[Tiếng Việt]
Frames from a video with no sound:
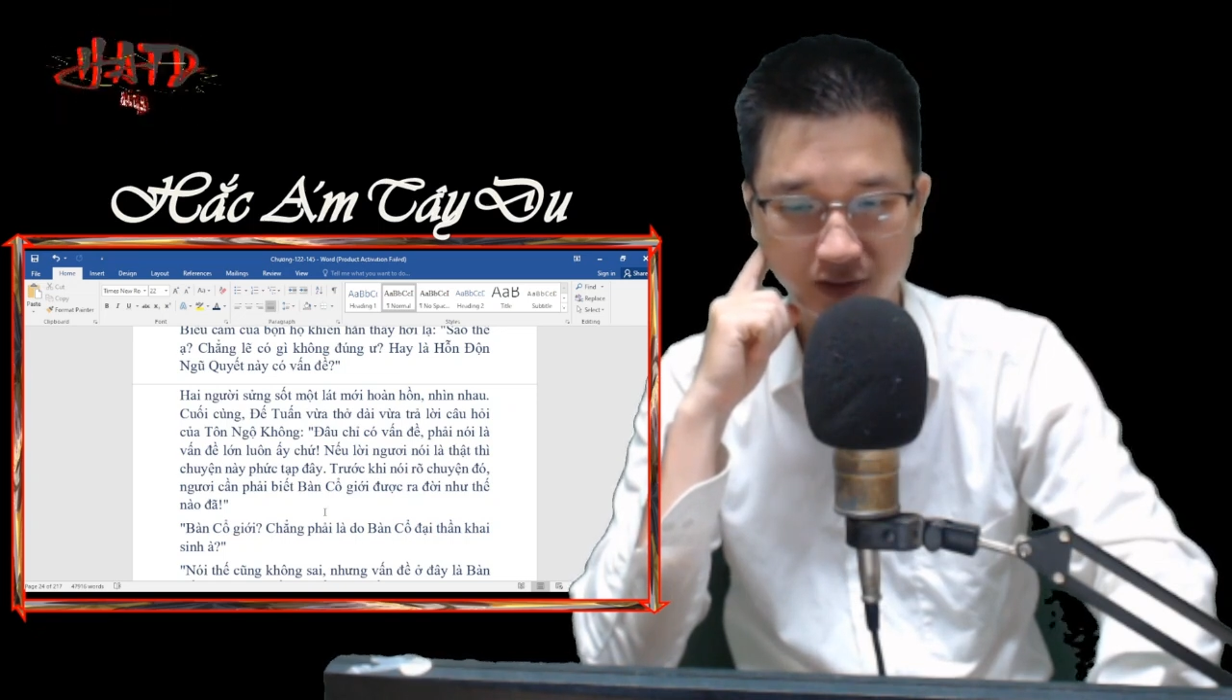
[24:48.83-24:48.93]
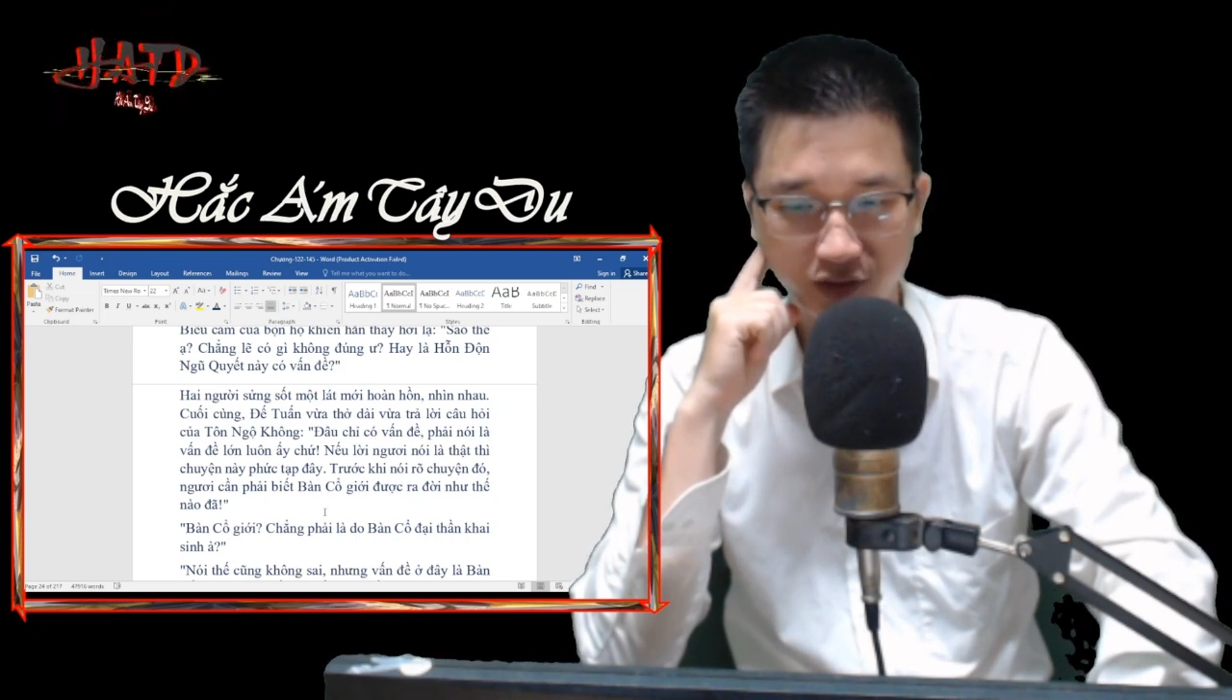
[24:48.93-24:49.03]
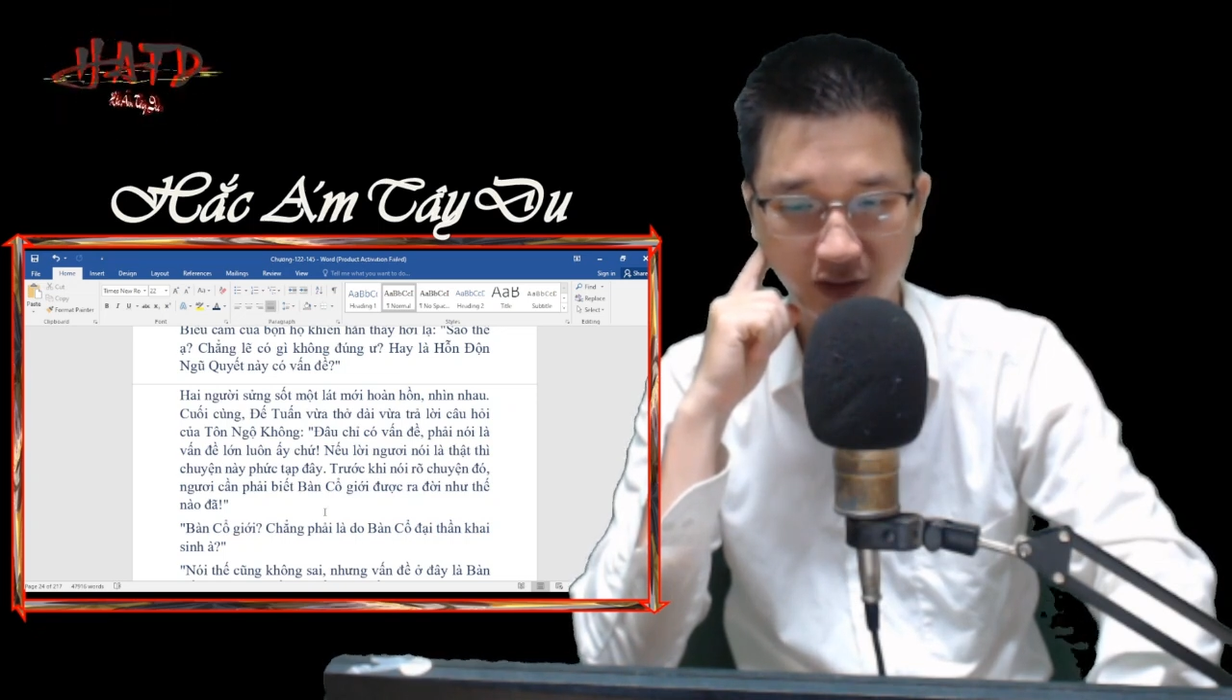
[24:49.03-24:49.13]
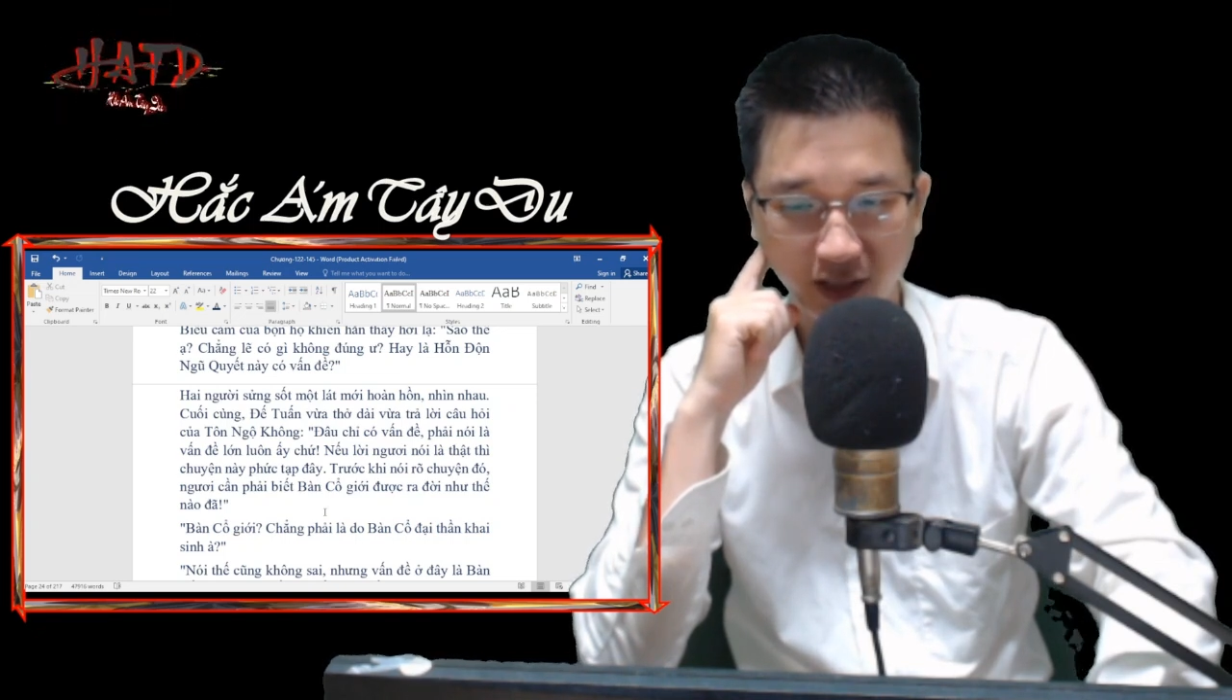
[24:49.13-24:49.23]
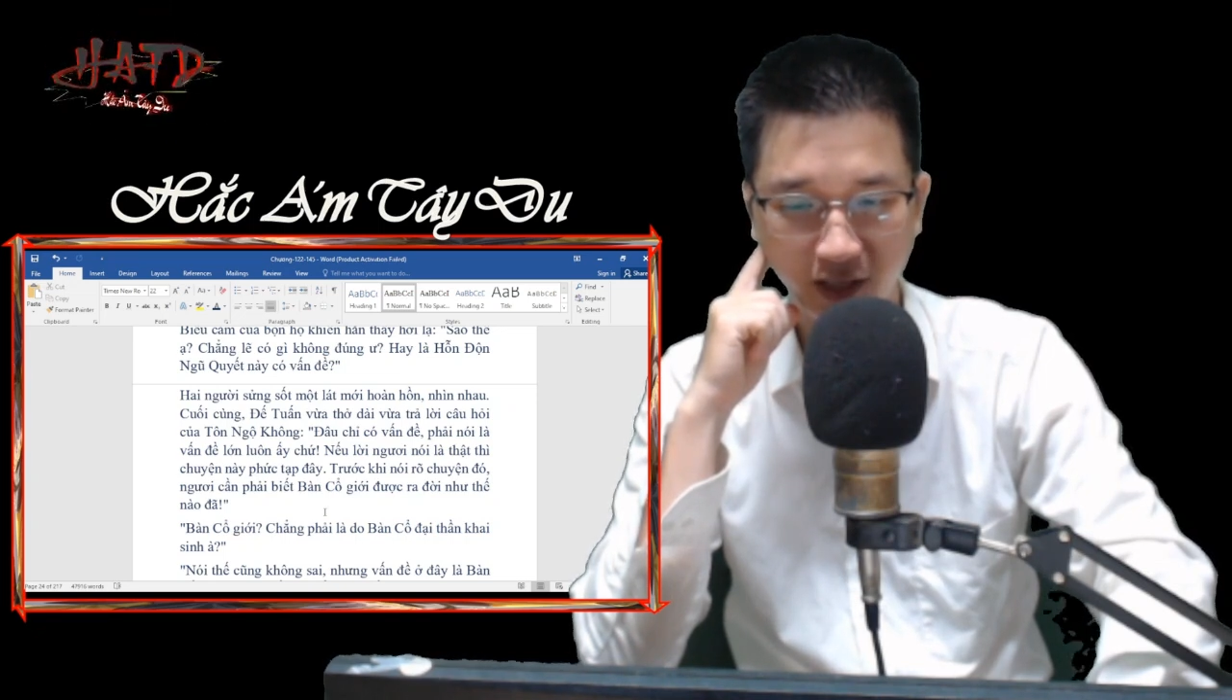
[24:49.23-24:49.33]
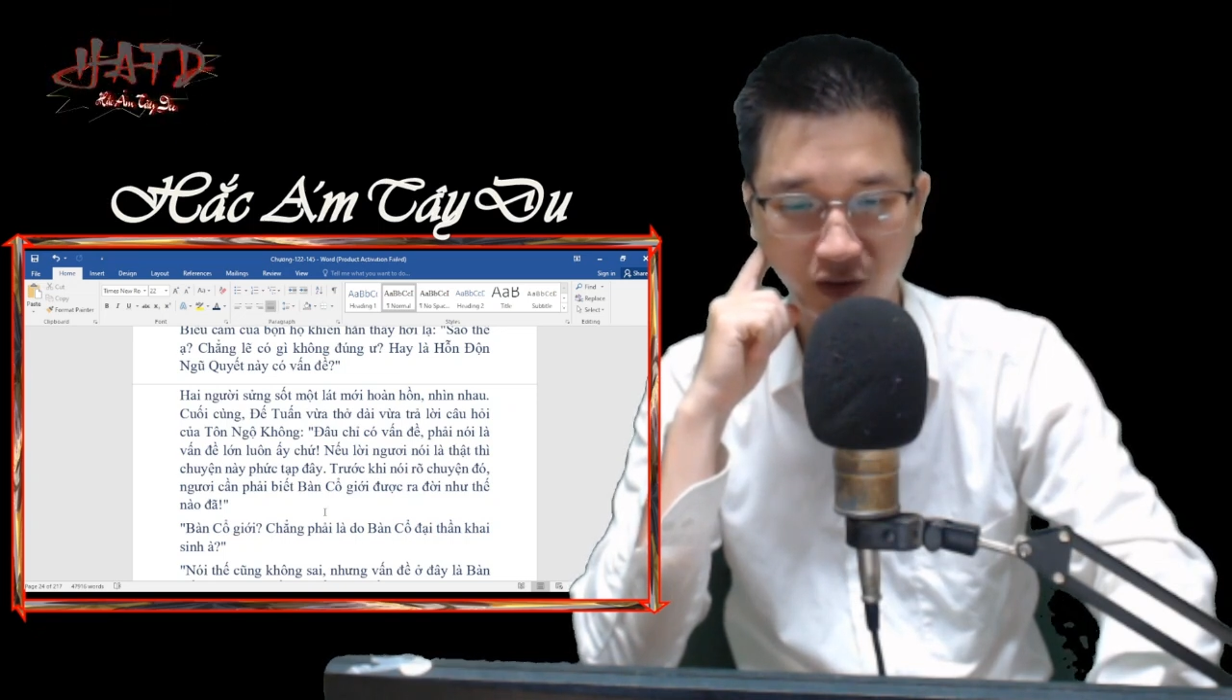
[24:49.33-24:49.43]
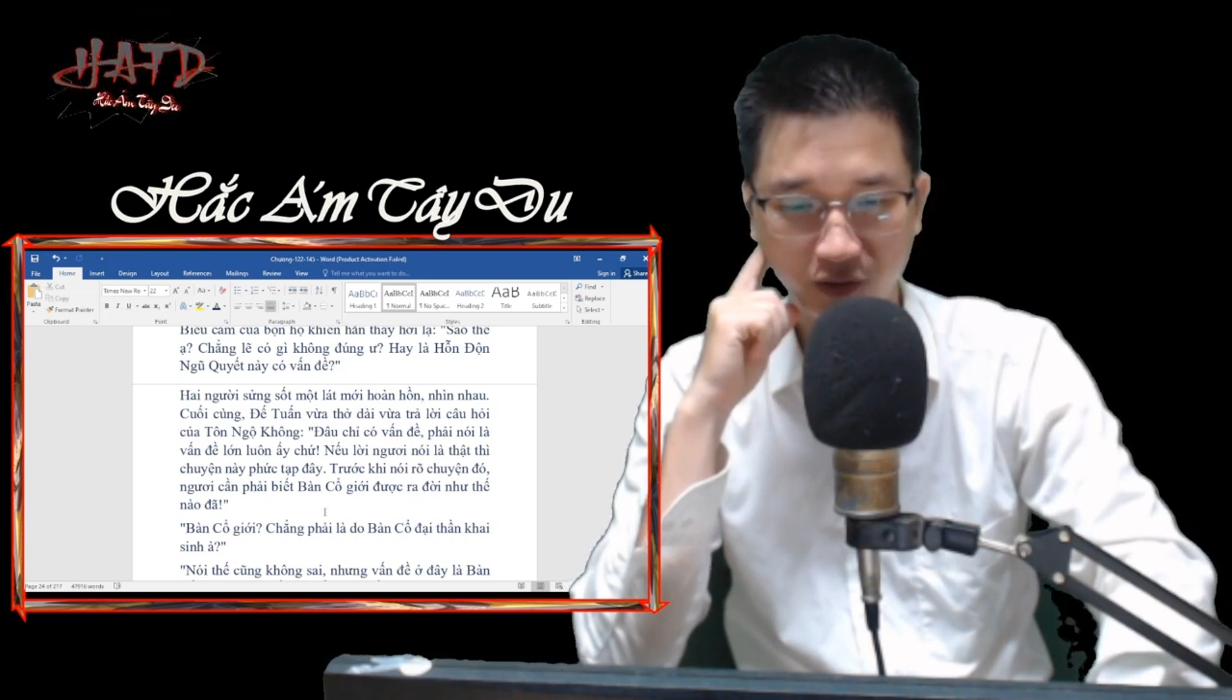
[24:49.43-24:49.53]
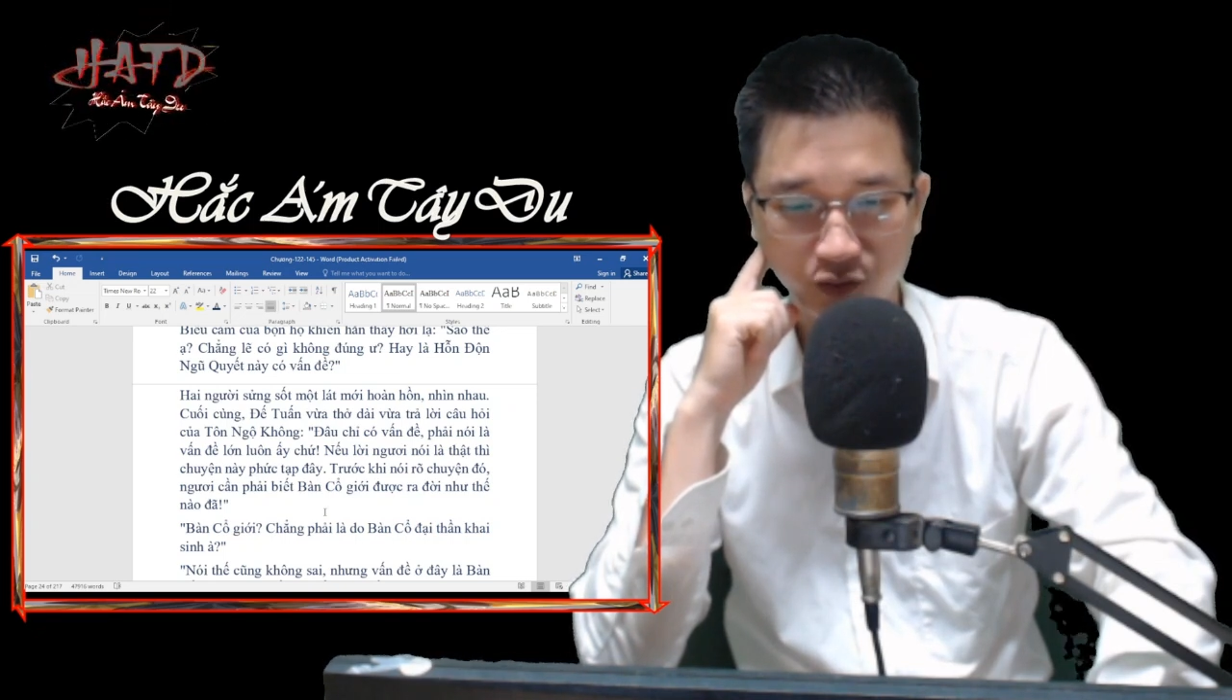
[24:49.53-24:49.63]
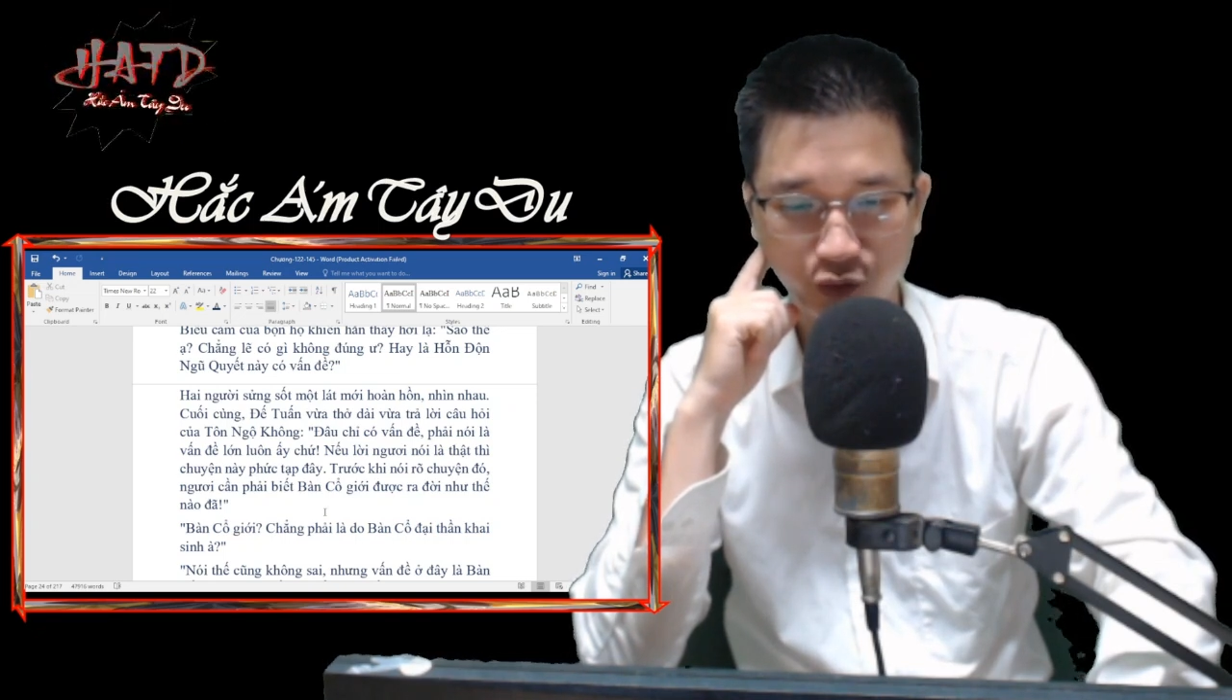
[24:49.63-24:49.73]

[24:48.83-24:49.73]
Trước khi nói rõ